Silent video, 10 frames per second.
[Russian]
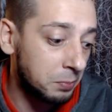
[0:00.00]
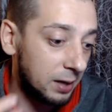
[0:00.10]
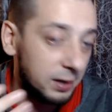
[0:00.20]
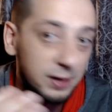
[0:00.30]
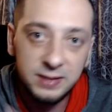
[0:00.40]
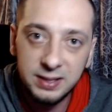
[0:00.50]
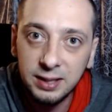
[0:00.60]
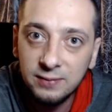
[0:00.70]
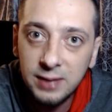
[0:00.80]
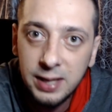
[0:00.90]
на
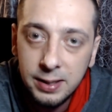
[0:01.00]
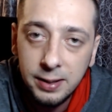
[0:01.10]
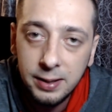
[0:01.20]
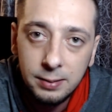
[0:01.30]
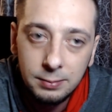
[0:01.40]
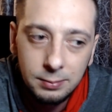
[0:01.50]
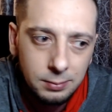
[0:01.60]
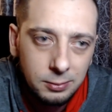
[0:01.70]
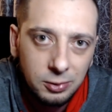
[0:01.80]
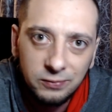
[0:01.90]
восстановление.
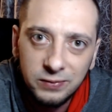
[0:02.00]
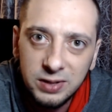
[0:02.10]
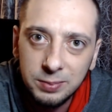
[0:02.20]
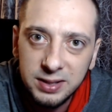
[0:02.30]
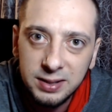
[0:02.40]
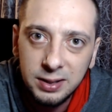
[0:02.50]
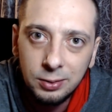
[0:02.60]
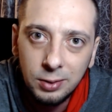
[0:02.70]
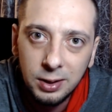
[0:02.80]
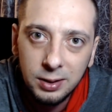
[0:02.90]
Ну, видимо,
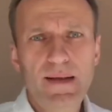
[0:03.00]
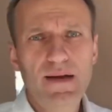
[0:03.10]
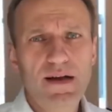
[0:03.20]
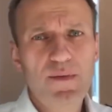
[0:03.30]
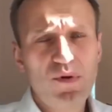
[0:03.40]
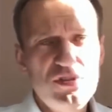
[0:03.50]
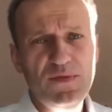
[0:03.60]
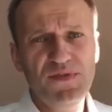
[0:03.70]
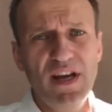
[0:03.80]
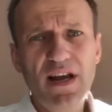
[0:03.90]
скинули. А, просто
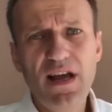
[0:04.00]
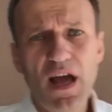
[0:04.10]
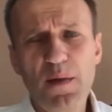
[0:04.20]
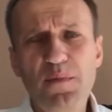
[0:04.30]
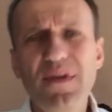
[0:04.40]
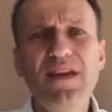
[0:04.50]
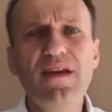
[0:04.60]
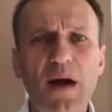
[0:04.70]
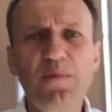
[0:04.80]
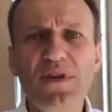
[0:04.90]
взяли и
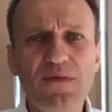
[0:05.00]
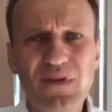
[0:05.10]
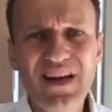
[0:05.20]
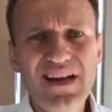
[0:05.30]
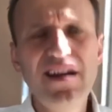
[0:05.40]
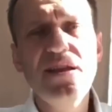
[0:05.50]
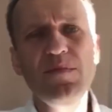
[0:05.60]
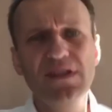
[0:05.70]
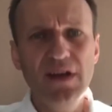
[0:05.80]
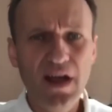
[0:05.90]
объявили
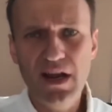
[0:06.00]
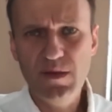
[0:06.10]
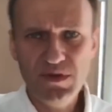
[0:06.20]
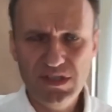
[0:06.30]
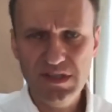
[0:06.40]
криминальными